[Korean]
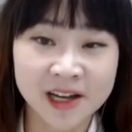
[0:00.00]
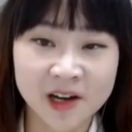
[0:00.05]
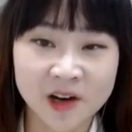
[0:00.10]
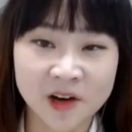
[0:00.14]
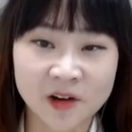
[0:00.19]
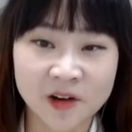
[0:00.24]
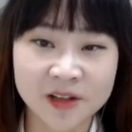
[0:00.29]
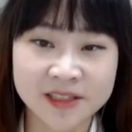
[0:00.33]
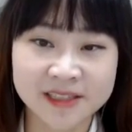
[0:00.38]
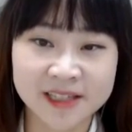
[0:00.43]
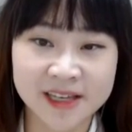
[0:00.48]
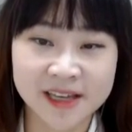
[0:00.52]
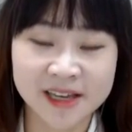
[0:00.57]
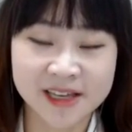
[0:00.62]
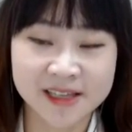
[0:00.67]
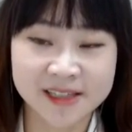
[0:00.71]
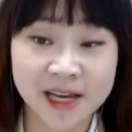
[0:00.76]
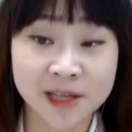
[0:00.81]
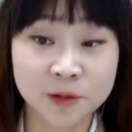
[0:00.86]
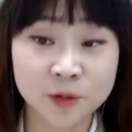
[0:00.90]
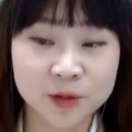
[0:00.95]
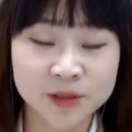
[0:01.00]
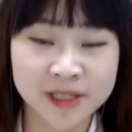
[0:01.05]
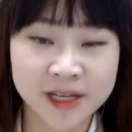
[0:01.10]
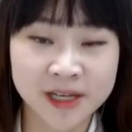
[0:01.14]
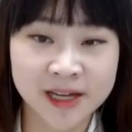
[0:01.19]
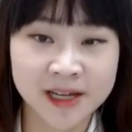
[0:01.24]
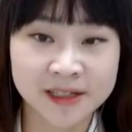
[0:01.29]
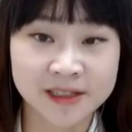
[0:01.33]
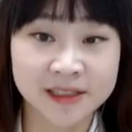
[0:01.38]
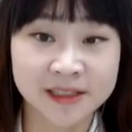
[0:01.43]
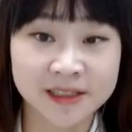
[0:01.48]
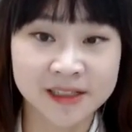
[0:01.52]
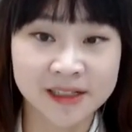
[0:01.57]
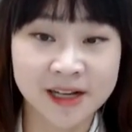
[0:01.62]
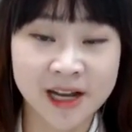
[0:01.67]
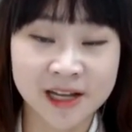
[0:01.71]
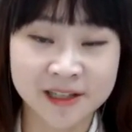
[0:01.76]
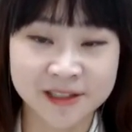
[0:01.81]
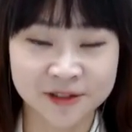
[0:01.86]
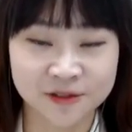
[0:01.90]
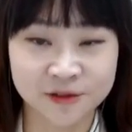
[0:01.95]
어 이제 자동차를
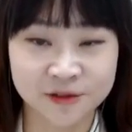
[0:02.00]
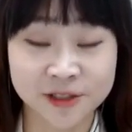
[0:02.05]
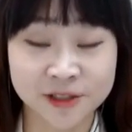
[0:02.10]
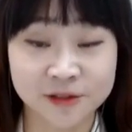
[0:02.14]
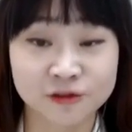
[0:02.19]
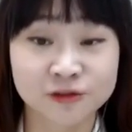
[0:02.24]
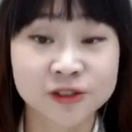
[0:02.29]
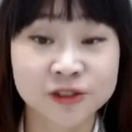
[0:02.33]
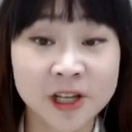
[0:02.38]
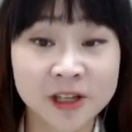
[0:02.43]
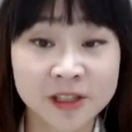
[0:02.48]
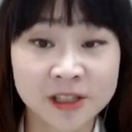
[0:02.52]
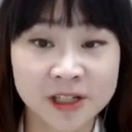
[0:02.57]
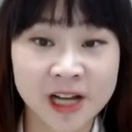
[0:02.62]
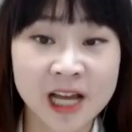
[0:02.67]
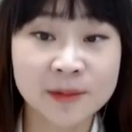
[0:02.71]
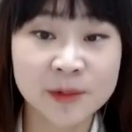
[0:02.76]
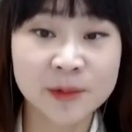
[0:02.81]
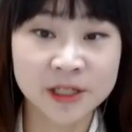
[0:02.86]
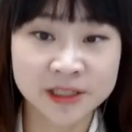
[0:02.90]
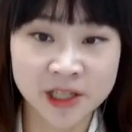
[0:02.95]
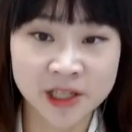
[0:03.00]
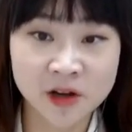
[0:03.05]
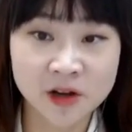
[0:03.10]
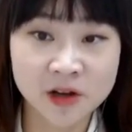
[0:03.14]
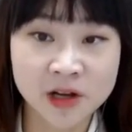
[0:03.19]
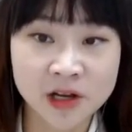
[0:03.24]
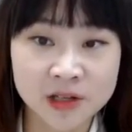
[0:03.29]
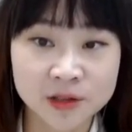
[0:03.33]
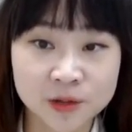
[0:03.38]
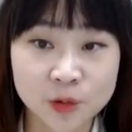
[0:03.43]
가지고 이제 운전을 하면서